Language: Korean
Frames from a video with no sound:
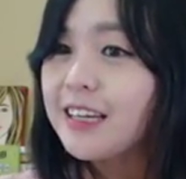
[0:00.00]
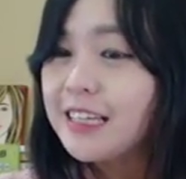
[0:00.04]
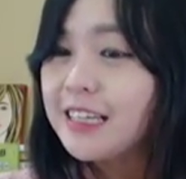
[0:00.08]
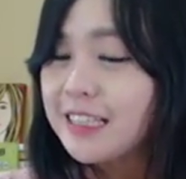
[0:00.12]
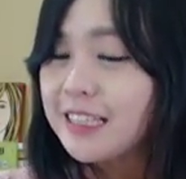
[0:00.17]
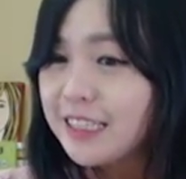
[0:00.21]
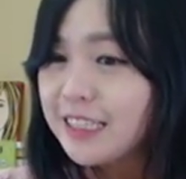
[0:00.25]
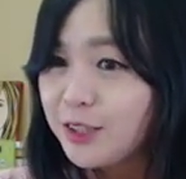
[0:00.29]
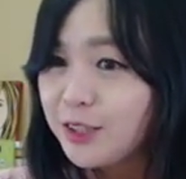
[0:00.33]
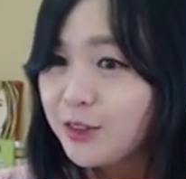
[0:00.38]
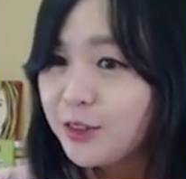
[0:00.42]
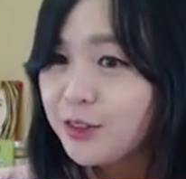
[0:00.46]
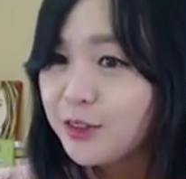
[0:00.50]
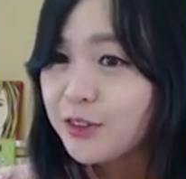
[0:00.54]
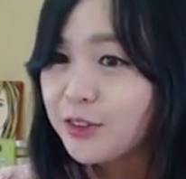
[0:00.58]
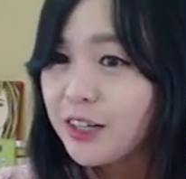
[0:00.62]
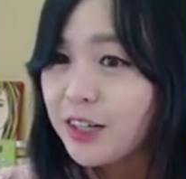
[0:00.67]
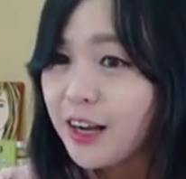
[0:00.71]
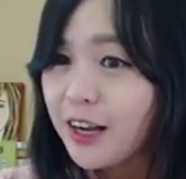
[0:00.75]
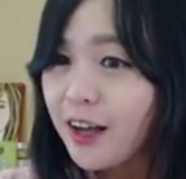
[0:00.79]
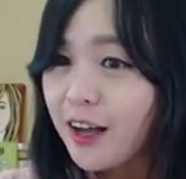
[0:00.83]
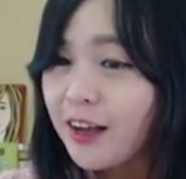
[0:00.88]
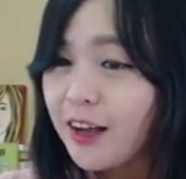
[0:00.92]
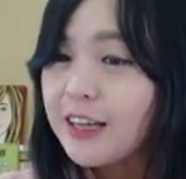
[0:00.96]

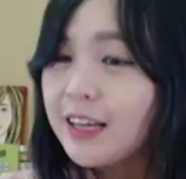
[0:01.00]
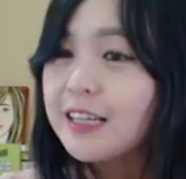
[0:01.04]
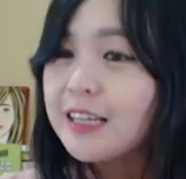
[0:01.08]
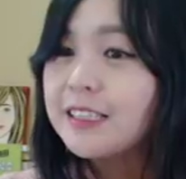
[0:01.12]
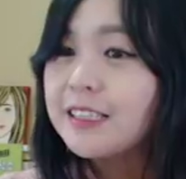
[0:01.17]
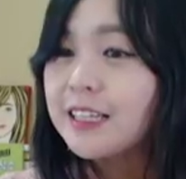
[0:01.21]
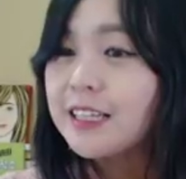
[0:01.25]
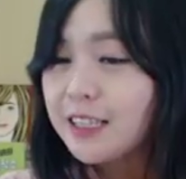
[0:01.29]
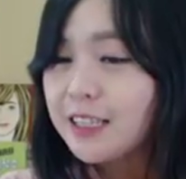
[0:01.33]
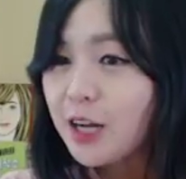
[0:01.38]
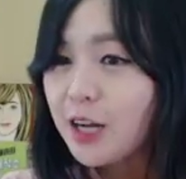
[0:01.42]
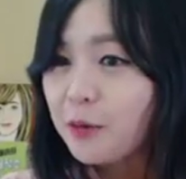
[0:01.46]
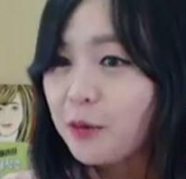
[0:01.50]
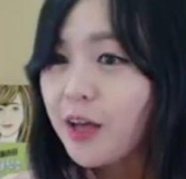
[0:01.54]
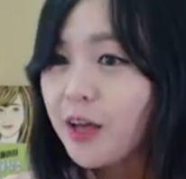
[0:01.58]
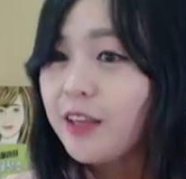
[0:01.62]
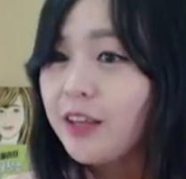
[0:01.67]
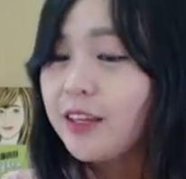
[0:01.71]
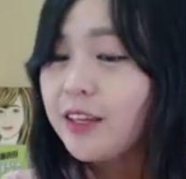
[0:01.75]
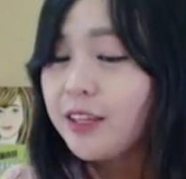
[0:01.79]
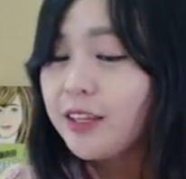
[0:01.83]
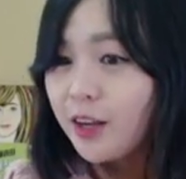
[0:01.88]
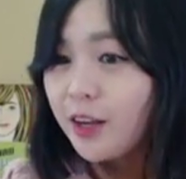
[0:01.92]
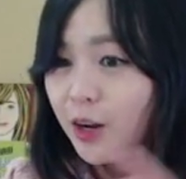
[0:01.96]
辛苦러 자,
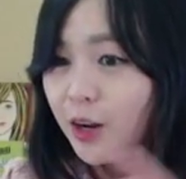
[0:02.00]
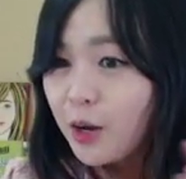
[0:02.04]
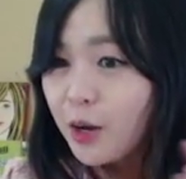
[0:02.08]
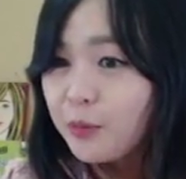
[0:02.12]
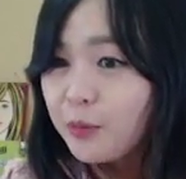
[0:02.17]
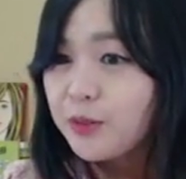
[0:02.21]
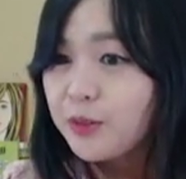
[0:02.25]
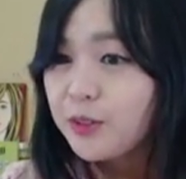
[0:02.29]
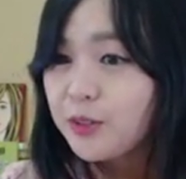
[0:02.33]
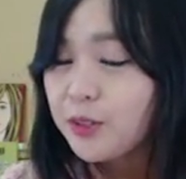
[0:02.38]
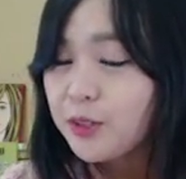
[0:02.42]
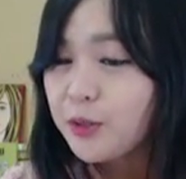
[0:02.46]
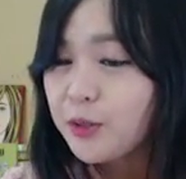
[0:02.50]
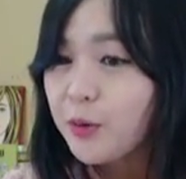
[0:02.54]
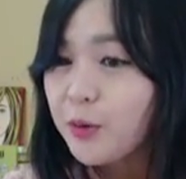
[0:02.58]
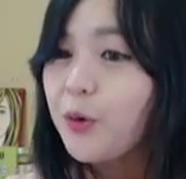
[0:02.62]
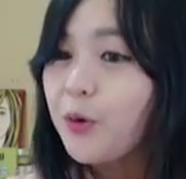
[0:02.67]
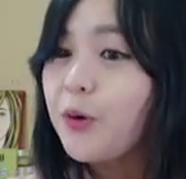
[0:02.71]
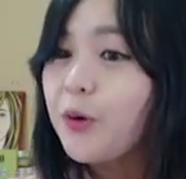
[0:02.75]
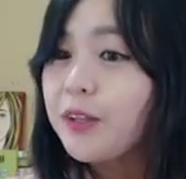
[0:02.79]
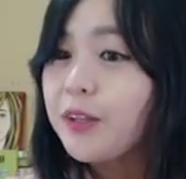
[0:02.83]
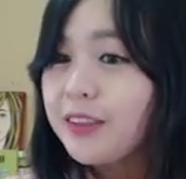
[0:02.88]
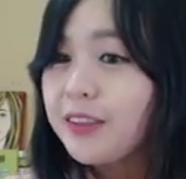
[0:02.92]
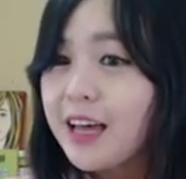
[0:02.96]
그러면
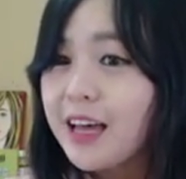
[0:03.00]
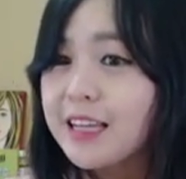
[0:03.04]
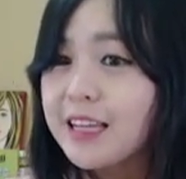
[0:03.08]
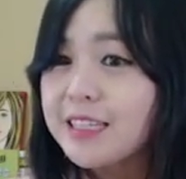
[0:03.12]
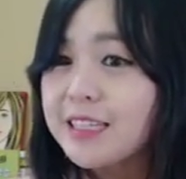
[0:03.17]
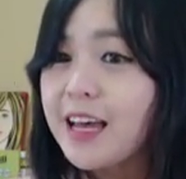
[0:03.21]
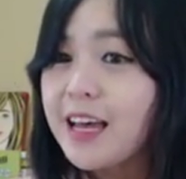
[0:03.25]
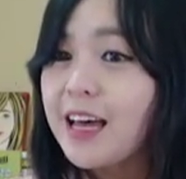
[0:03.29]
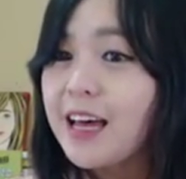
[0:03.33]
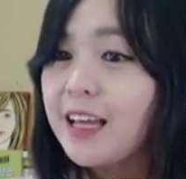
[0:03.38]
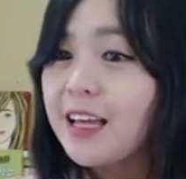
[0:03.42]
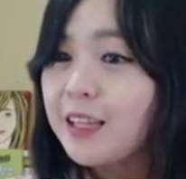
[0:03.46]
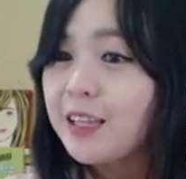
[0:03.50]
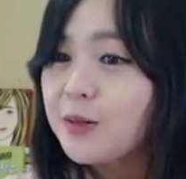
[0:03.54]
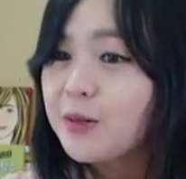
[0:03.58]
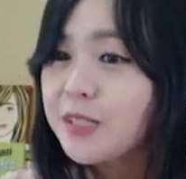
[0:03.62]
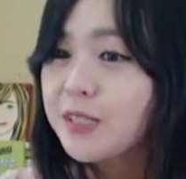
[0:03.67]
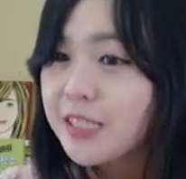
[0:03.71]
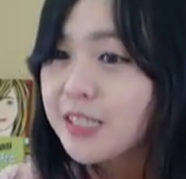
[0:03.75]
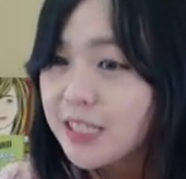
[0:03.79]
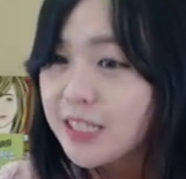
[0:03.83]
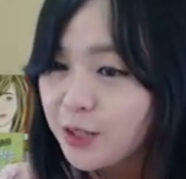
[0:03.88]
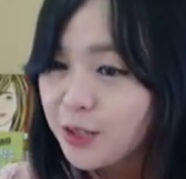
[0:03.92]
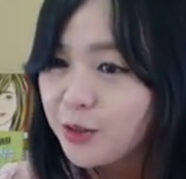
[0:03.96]
여러분들도 따자
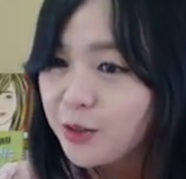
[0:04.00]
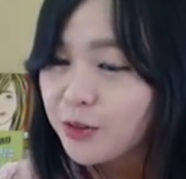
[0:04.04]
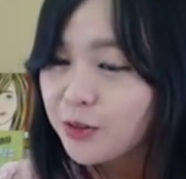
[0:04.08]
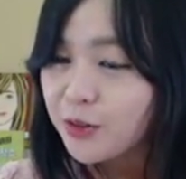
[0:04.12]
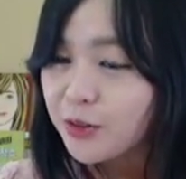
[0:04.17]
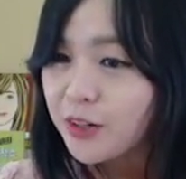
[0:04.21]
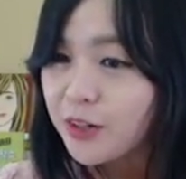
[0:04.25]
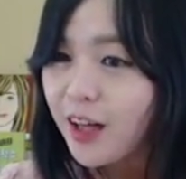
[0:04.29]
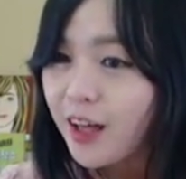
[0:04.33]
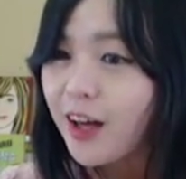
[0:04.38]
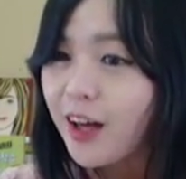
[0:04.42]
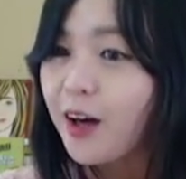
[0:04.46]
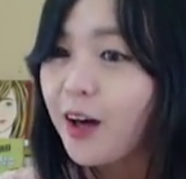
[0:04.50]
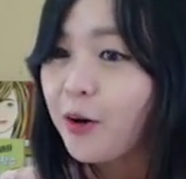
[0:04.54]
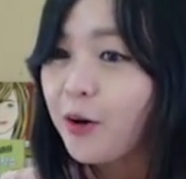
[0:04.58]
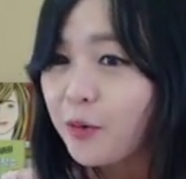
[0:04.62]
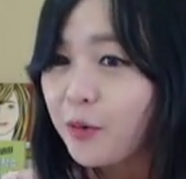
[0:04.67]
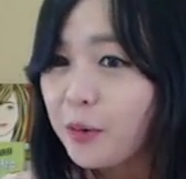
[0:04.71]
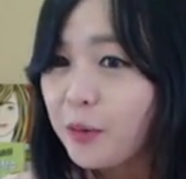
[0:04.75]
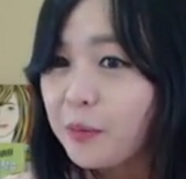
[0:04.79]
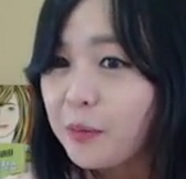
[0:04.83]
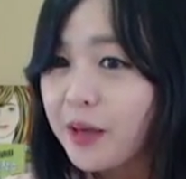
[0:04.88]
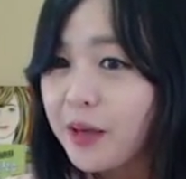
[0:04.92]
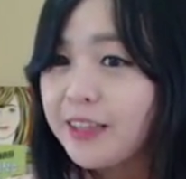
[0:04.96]

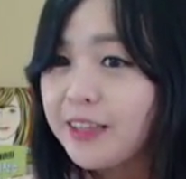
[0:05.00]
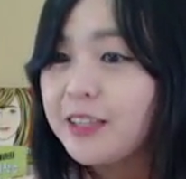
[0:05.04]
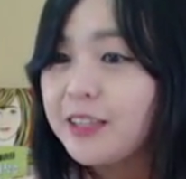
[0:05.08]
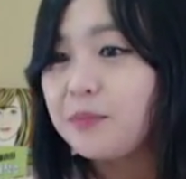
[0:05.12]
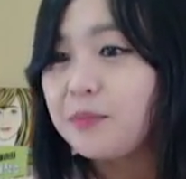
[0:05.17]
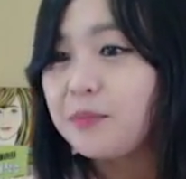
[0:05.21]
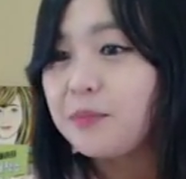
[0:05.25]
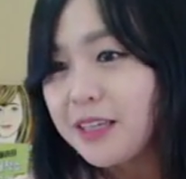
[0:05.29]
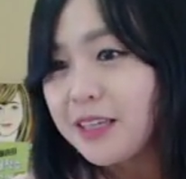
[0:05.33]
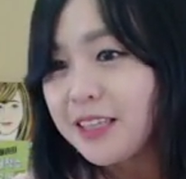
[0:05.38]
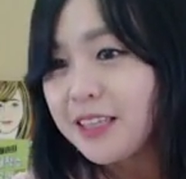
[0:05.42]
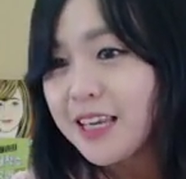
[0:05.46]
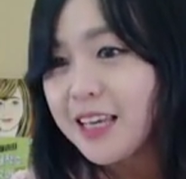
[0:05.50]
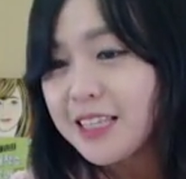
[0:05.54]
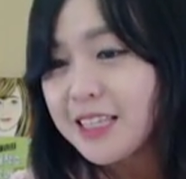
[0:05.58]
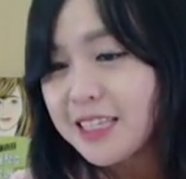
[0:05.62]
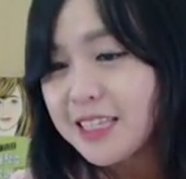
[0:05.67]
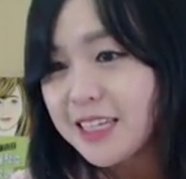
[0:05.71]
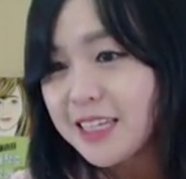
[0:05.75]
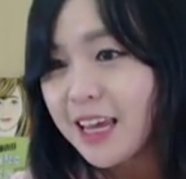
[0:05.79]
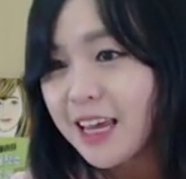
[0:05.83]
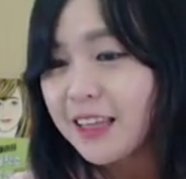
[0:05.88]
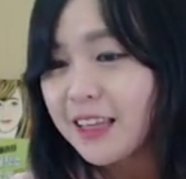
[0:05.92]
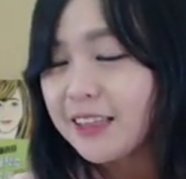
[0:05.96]

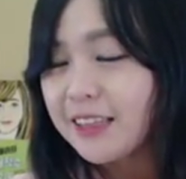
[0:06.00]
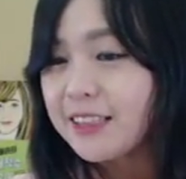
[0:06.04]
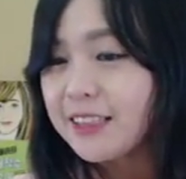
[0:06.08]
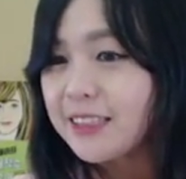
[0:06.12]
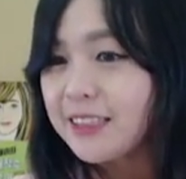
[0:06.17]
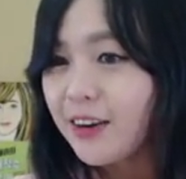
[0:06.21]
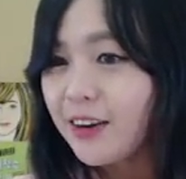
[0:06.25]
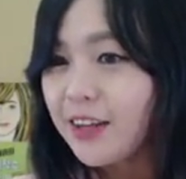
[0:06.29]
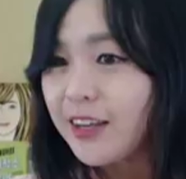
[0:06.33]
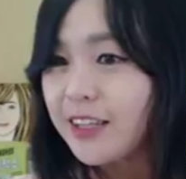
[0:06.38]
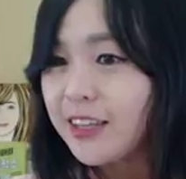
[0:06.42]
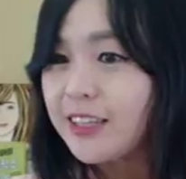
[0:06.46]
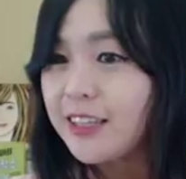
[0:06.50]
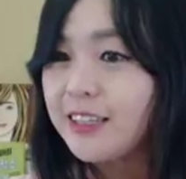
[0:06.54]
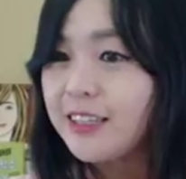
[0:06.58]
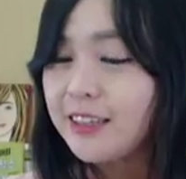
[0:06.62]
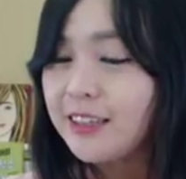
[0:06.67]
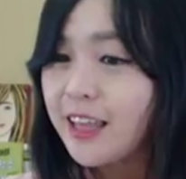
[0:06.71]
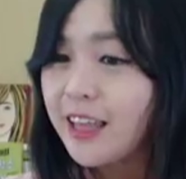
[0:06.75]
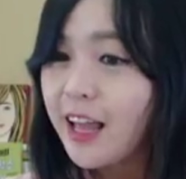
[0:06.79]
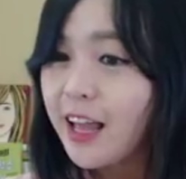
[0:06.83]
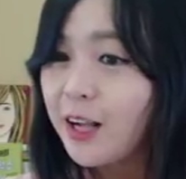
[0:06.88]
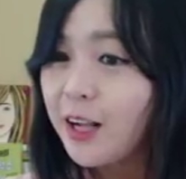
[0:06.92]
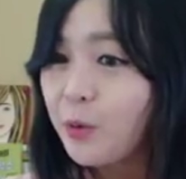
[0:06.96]
또辛苦了.我们明天见. 저희는
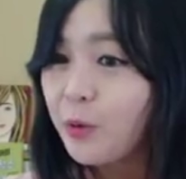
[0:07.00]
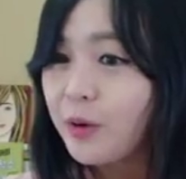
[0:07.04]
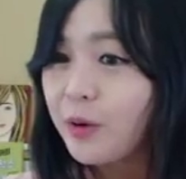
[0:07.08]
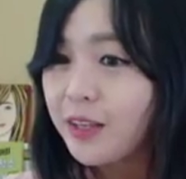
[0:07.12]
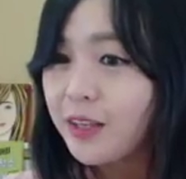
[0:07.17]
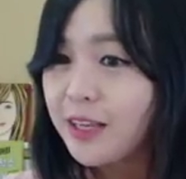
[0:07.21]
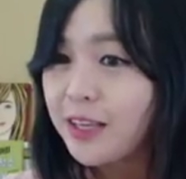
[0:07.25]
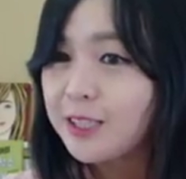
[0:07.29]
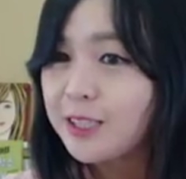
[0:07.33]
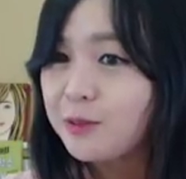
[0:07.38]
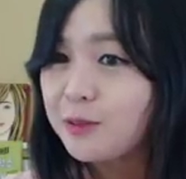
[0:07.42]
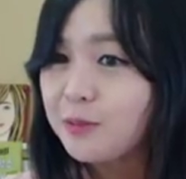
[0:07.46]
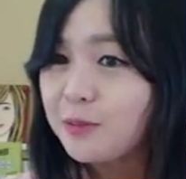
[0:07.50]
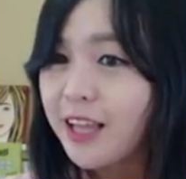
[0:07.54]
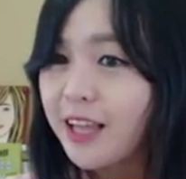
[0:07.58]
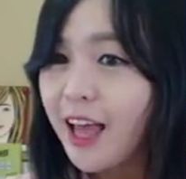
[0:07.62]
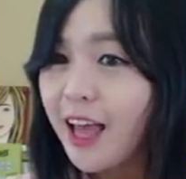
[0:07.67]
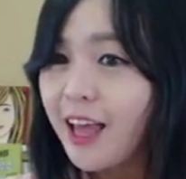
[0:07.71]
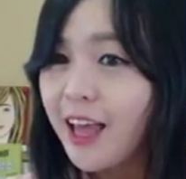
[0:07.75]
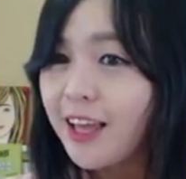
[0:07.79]
내일 또 뵙겠습니다.